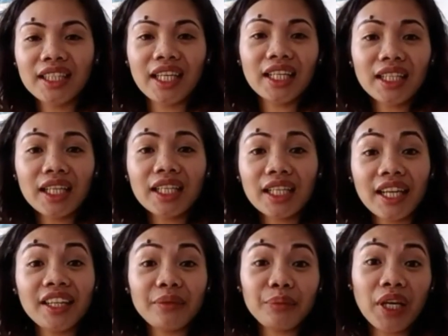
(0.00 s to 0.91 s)
talagang
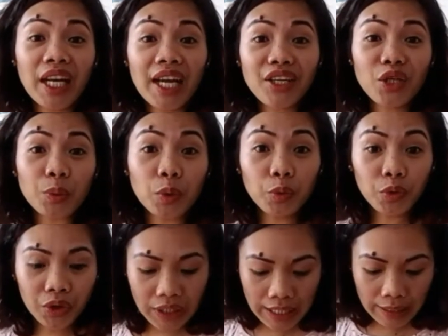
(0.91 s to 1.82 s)
kahit malayo,
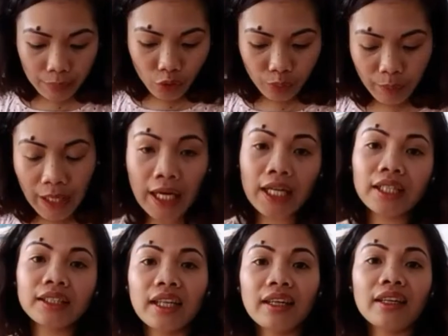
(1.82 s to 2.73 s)
pupuntahan mo
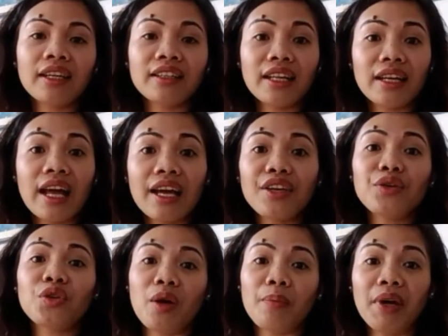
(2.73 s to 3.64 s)
pa, talagang
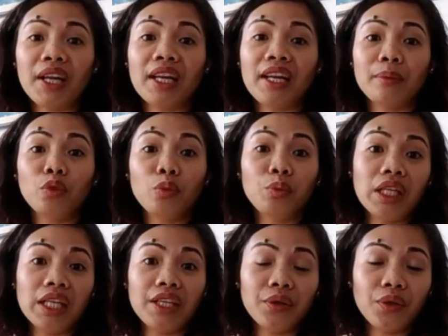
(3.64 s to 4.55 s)
dadayo ka para lang
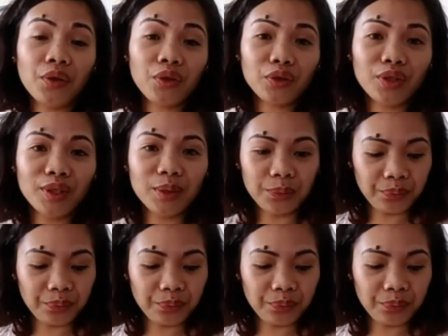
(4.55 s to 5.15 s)
bumili no